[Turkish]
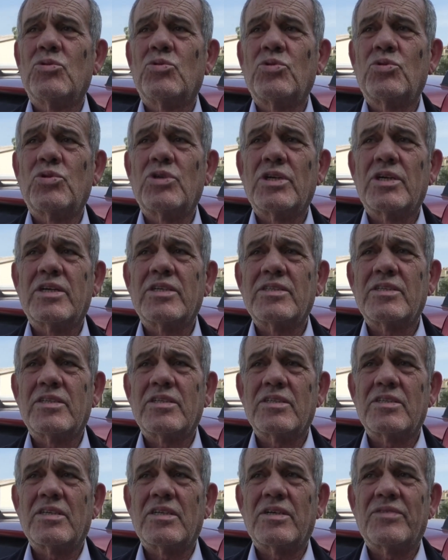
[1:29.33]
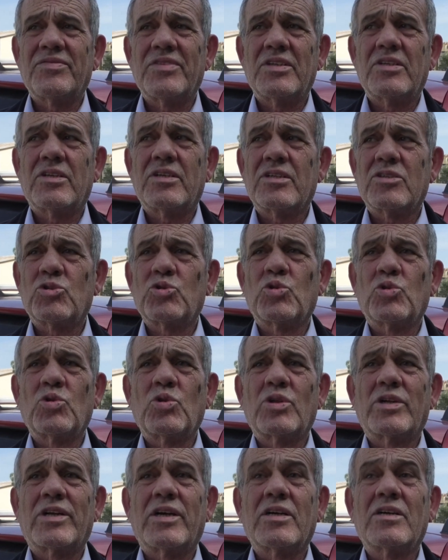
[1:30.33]
Türkiye Gazeteciler Federasyonu
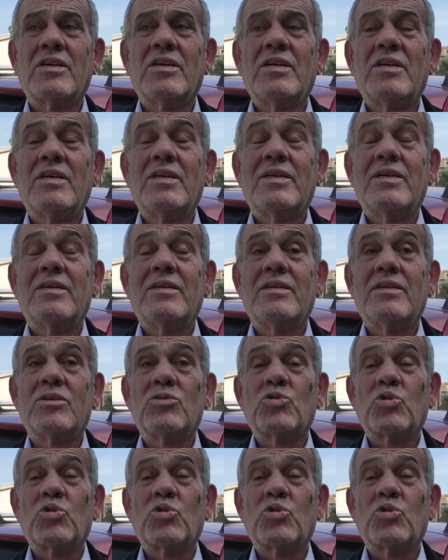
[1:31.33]
olarak e,